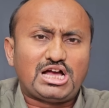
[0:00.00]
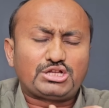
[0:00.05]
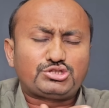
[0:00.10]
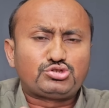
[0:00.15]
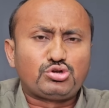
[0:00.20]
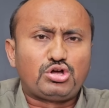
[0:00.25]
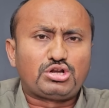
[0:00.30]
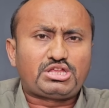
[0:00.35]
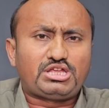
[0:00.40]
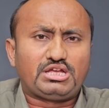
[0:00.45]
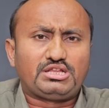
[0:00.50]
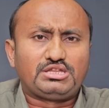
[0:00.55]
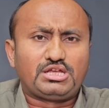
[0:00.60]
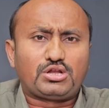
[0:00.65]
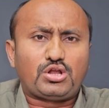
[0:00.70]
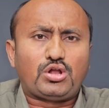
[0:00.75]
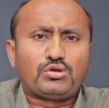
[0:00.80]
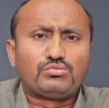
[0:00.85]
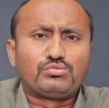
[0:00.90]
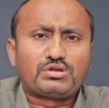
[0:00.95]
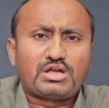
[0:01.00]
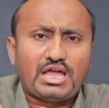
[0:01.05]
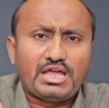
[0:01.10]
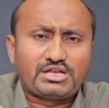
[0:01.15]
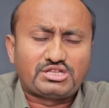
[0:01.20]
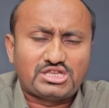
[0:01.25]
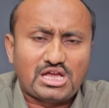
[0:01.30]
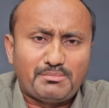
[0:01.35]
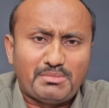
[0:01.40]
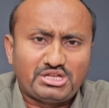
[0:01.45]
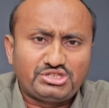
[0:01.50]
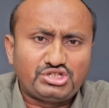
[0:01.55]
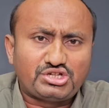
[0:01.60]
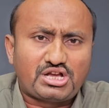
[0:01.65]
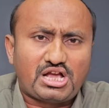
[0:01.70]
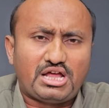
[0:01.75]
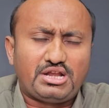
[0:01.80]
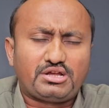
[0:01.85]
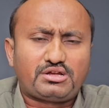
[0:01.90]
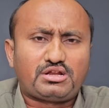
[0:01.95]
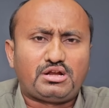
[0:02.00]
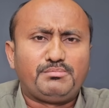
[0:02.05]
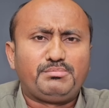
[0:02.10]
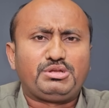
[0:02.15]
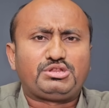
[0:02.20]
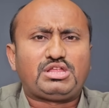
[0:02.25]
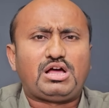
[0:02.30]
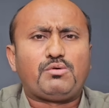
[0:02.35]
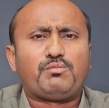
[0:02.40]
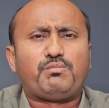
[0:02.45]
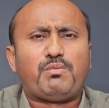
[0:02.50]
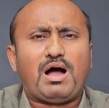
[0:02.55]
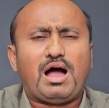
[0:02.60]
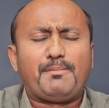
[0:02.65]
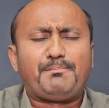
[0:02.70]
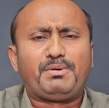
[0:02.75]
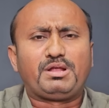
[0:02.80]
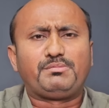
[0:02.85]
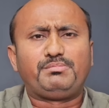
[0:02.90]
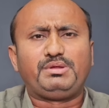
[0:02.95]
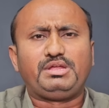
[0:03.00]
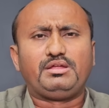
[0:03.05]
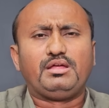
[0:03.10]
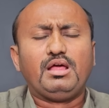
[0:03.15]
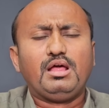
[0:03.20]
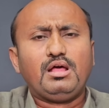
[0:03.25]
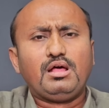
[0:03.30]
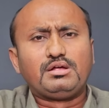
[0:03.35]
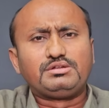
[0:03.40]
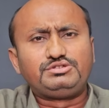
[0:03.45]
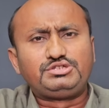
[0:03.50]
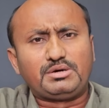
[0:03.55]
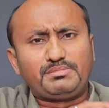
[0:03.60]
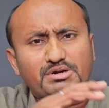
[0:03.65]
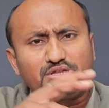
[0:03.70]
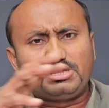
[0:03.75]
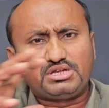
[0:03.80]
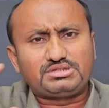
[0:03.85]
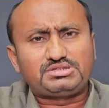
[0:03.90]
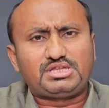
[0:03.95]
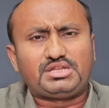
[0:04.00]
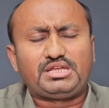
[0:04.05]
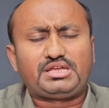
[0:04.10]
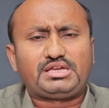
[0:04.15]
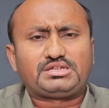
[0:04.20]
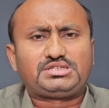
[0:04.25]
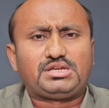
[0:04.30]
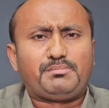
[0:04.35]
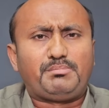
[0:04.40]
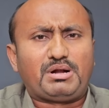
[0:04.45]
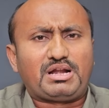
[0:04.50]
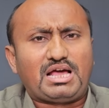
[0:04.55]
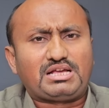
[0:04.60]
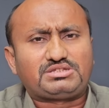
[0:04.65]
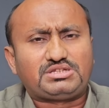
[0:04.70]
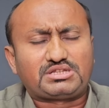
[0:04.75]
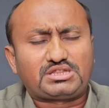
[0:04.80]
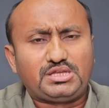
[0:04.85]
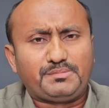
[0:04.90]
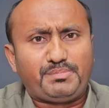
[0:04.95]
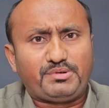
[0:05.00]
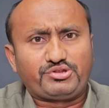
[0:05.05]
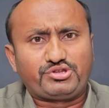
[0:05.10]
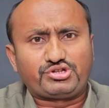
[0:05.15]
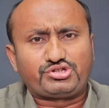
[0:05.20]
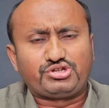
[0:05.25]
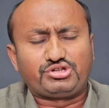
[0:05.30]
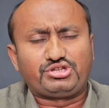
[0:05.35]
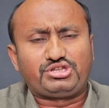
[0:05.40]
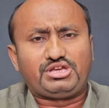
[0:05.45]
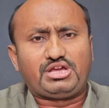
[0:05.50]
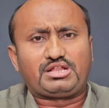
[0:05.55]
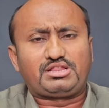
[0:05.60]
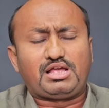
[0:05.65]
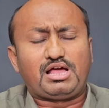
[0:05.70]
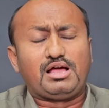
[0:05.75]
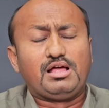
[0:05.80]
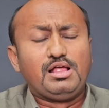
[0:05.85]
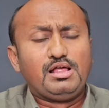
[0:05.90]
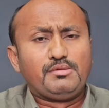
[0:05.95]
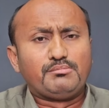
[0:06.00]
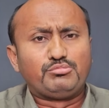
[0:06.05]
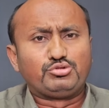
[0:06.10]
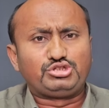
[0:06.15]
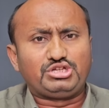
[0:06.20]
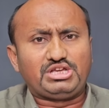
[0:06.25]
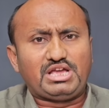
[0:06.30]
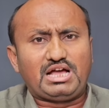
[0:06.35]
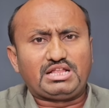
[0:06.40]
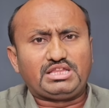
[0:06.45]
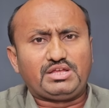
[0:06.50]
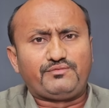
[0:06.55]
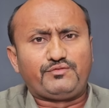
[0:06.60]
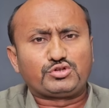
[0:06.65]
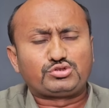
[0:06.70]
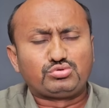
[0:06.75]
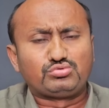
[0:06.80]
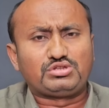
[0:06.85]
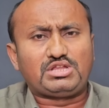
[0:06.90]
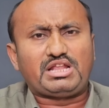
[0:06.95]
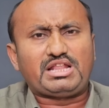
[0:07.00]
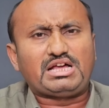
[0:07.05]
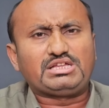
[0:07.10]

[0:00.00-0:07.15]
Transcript: सांचौर के अंदर और उनका एक सामाजिक कार्यक्रम भी था वहां पर भी जबरदस्त तरीके से बड़ा शक्ति प्रदर्शन किया था मुझे याद है वसुंधरा